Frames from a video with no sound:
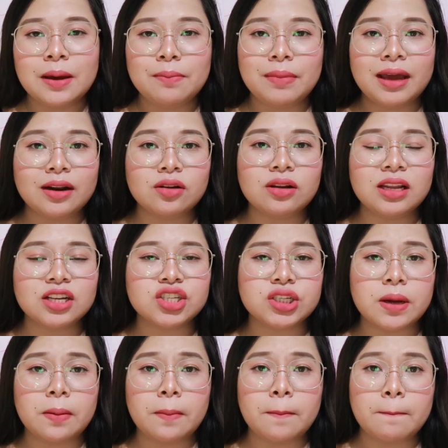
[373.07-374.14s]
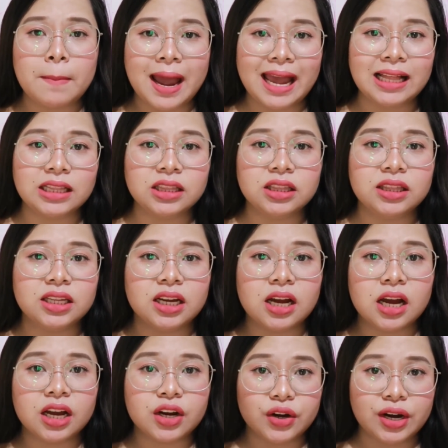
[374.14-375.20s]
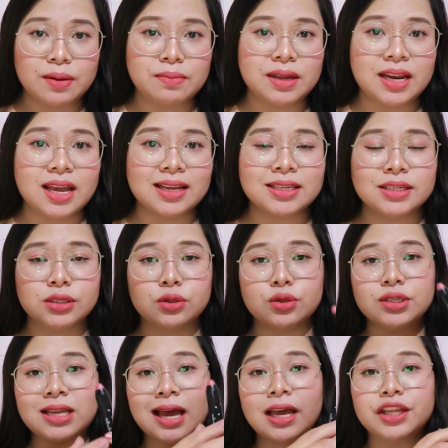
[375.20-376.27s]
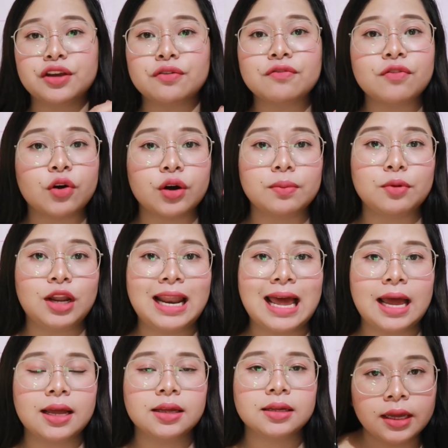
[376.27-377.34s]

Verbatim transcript: Meron lang siyang mild na creaminess dun sa kanyang formula.